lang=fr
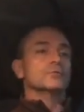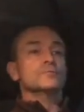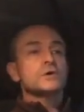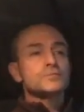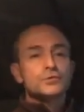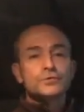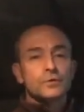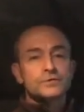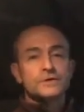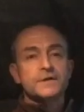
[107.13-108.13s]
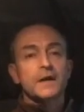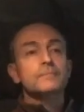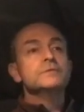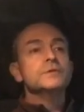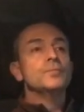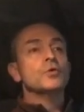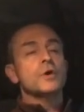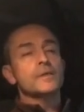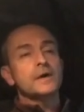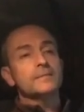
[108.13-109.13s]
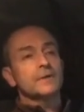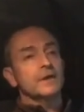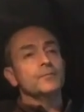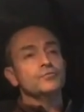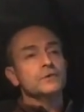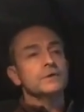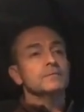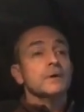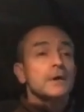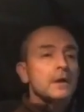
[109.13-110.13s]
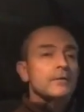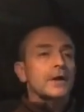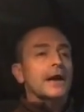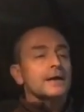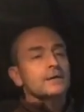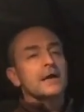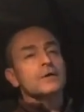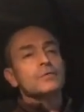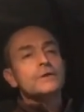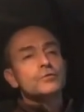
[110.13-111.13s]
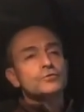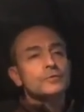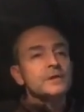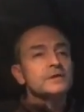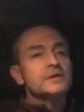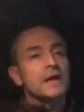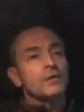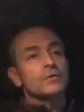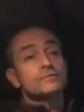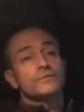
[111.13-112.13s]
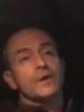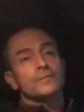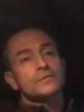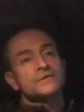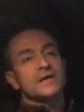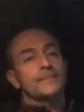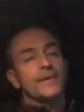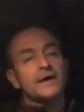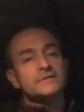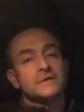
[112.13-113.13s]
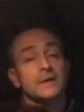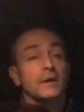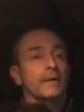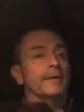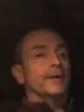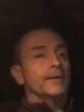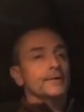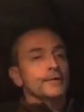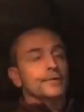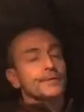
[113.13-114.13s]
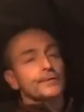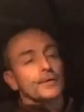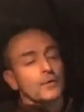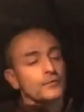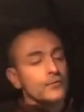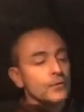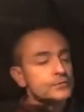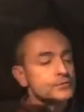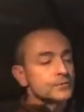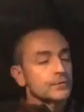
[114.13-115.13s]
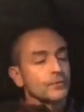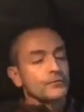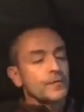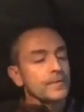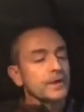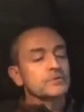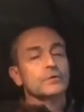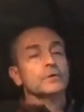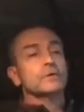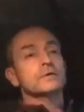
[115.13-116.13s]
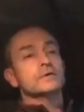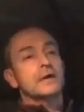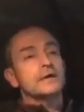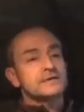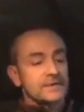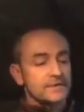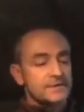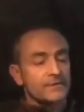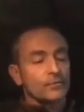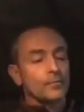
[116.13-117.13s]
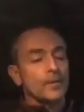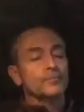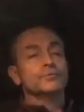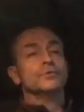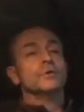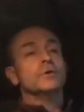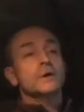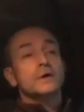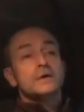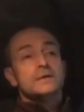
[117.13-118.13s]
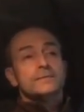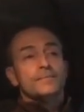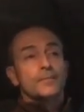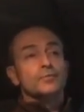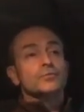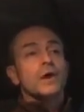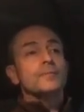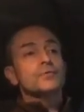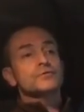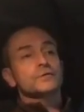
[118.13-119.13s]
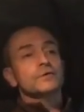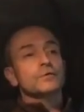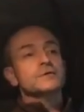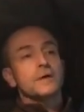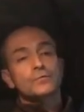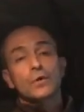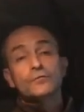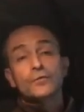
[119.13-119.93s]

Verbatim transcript: moi je me suis renseigné un petit peu quand même, et puis voilà, la loi de 2040, vraiment si elle passe, euh, en France euh, on fabrique, euh, allez, ça, vaut pas plus de, pas plus de 1% d'hydrocarbures en